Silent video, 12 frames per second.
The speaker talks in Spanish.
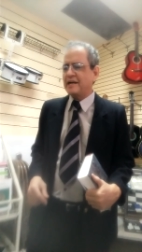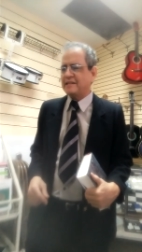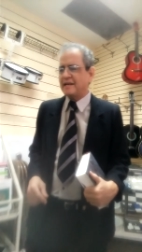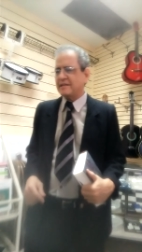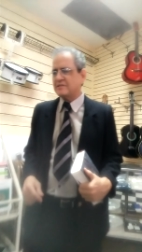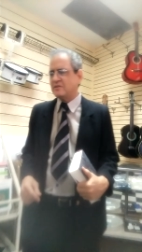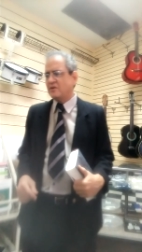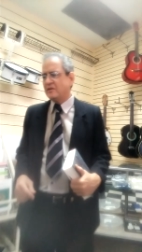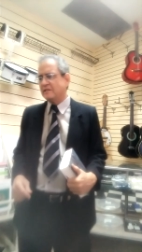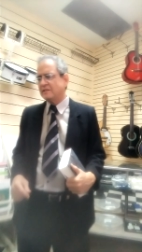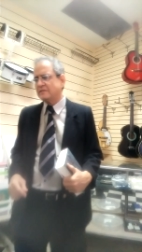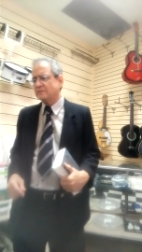
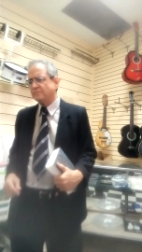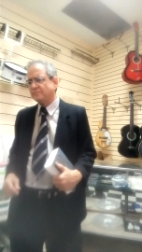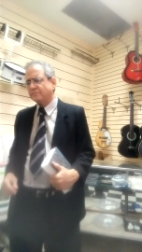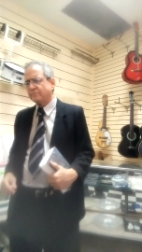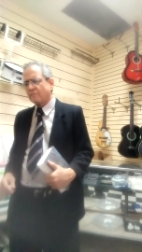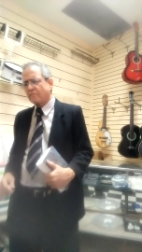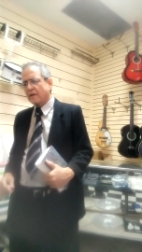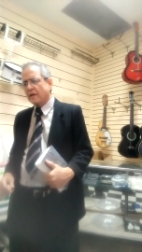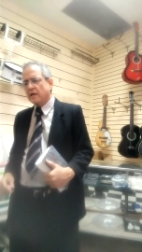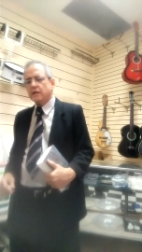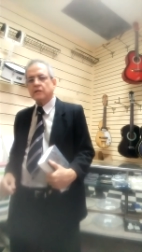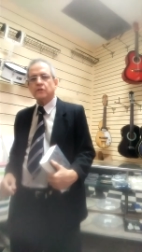generaciones.
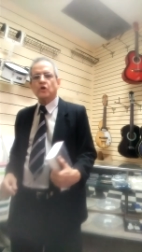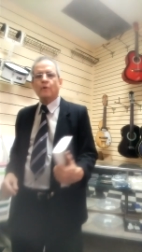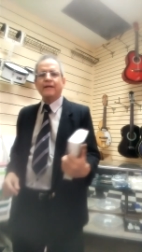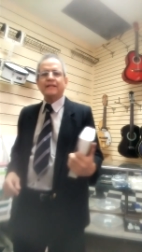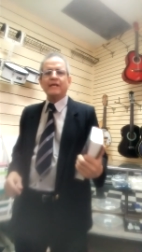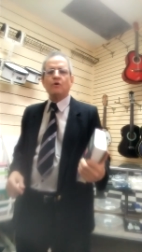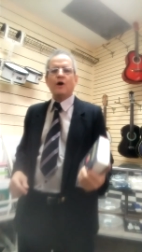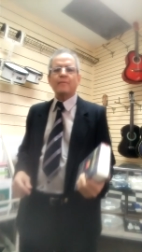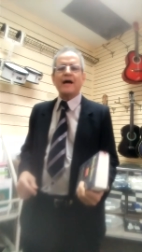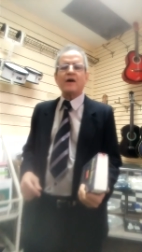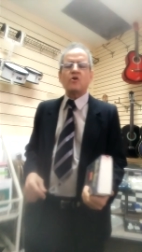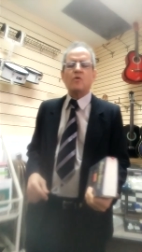Dios bendijo a
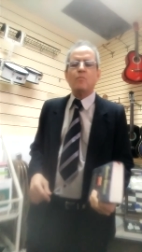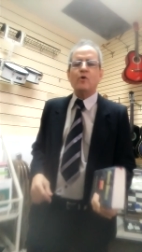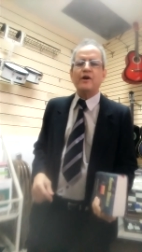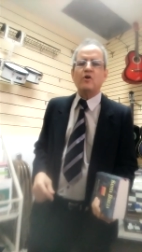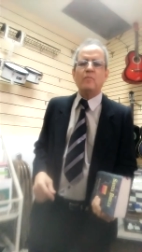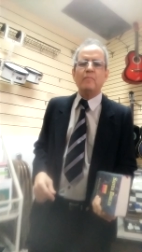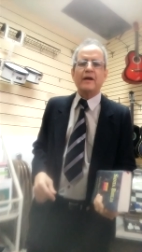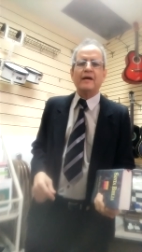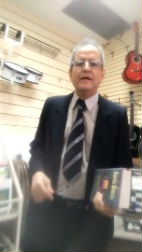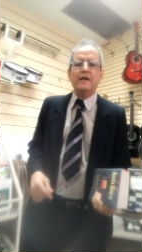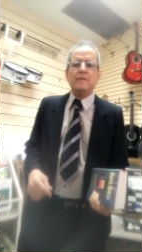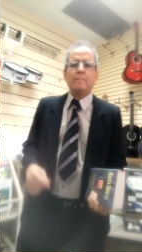Abraham con buen
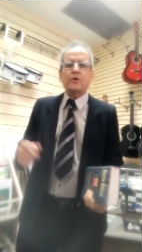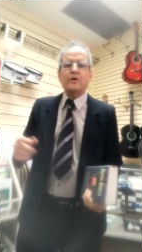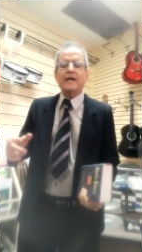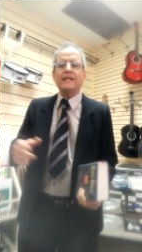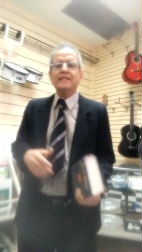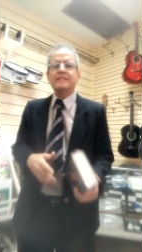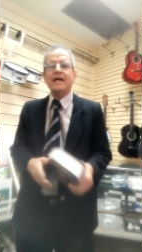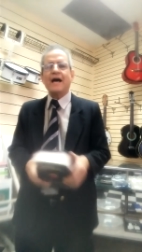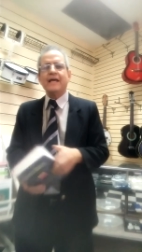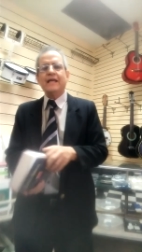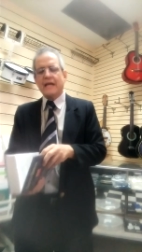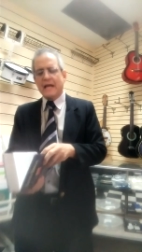nombre, porque dice
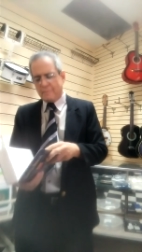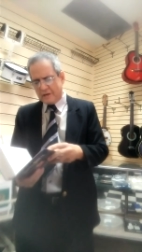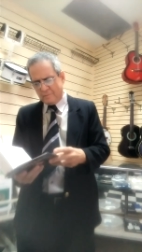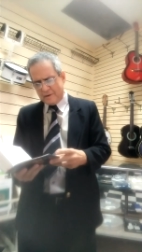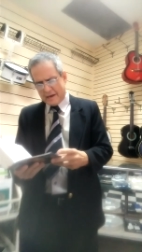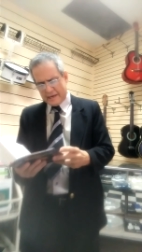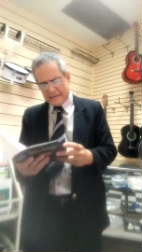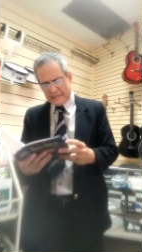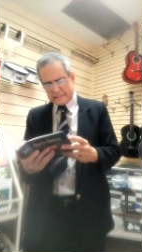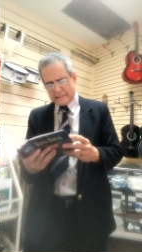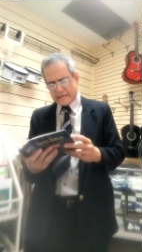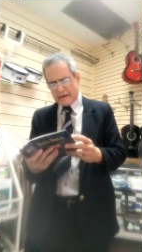ahí en la Biblia,
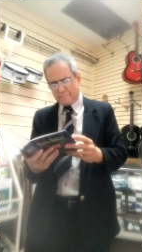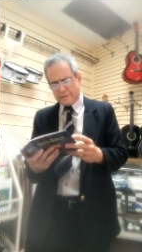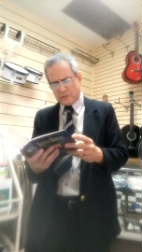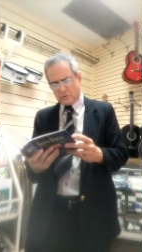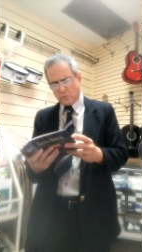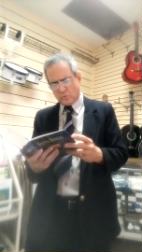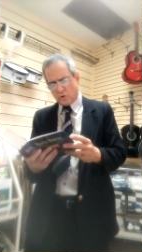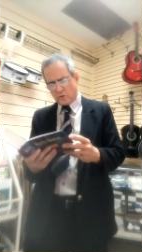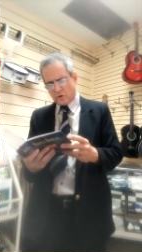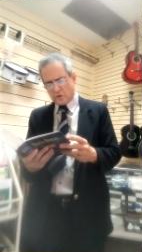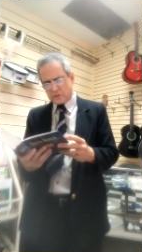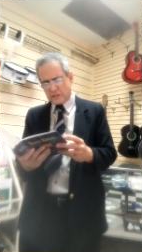Génesis capítulo
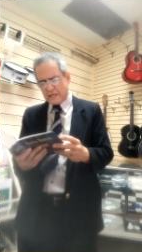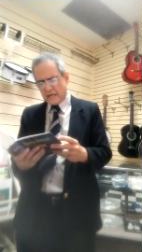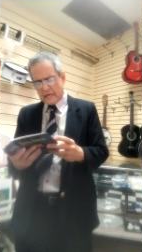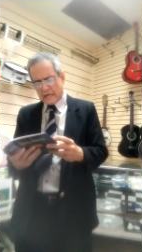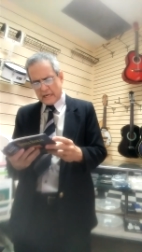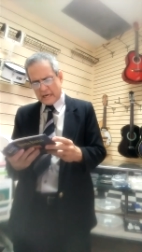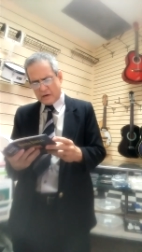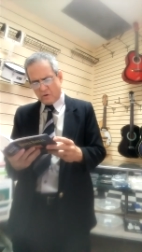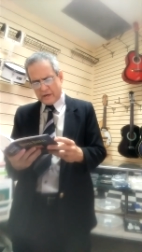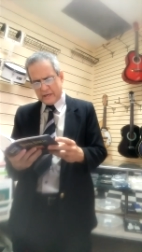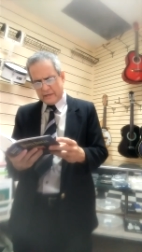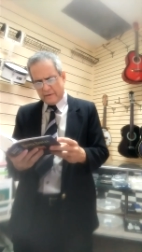12,
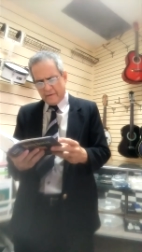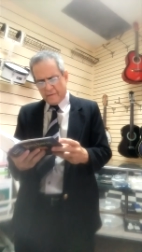léalo ahí,